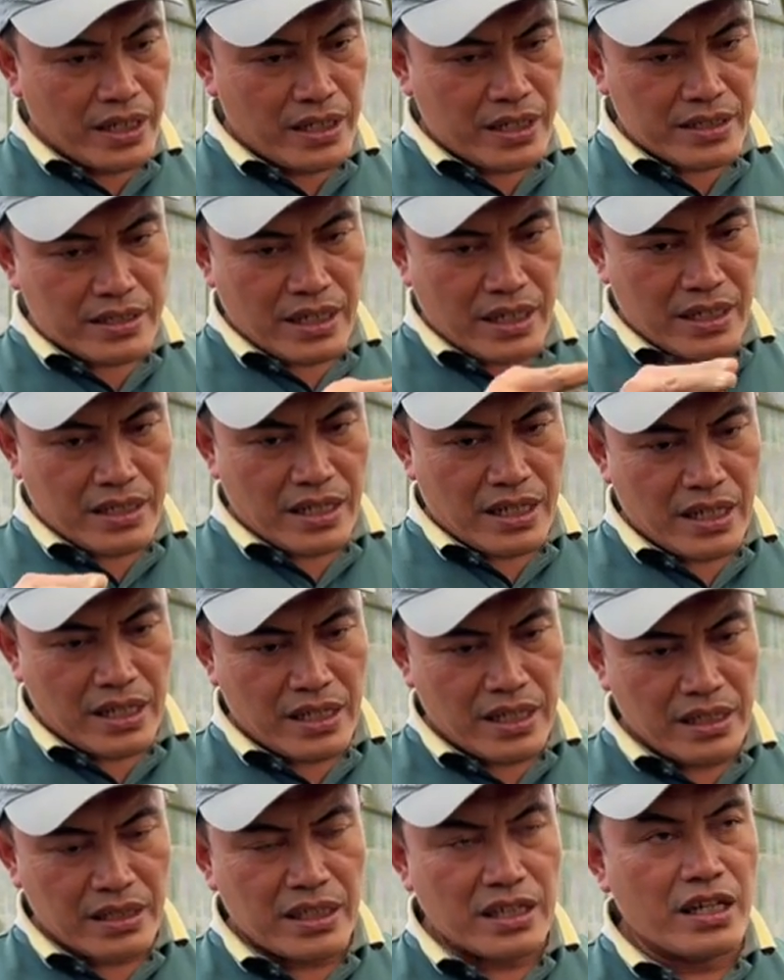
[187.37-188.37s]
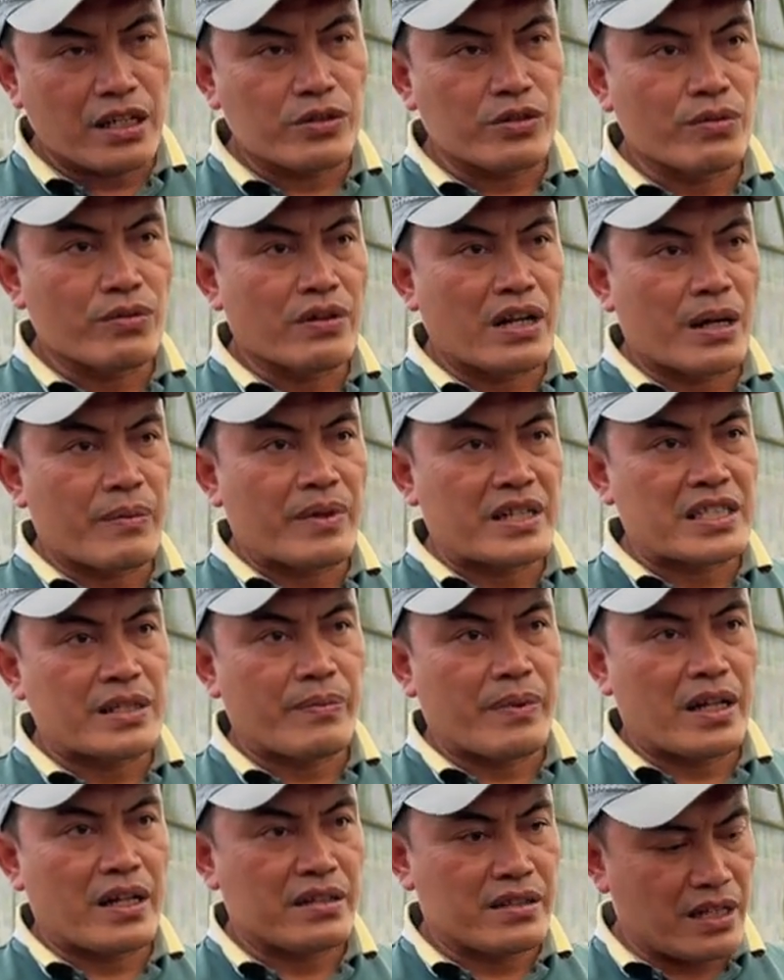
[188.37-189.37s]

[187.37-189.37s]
kesananya lagi tiga turunan maksimal.